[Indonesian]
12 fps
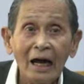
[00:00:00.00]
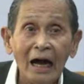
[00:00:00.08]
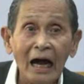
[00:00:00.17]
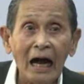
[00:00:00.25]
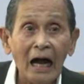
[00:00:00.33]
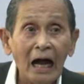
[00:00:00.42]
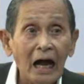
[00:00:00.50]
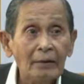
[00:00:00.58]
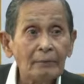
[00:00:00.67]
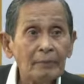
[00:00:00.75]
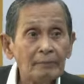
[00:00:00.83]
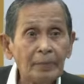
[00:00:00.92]
Ah,
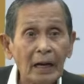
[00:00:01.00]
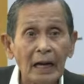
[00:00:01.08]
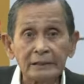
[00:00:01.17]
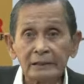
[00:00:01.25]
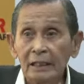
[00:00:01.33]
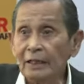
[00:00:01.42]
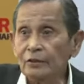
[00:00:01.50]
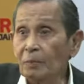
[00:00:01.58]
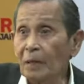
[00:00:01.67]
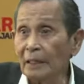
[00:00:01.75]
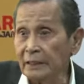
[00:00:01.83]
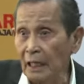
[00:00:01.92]
penghasilan itu
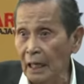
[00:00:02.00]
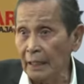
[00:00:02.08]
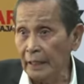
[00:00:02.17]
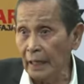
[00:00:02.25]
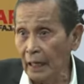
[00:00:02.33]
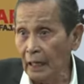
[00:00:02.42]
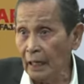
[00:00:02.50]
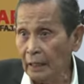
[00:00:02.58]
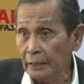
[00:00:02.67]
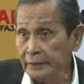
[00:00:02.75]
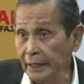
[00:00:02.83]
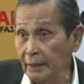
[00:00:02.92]
banyak ya.
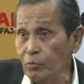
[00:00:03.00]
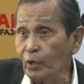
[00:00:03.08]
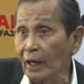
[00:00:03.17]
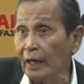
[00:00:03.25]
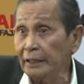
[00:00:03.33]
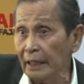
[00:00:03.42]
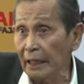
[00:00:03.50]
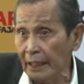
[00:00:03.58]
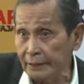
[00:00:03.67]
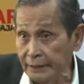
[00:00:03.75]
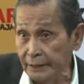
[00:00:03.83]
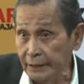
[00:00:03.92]
Jadi bukan hanya
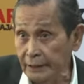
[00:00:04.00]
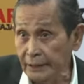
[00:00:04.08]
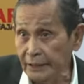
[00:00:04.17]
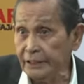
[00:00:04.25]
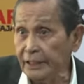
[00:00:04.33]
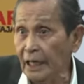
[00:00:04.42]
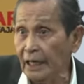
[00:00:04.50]
gaji. Di sini ada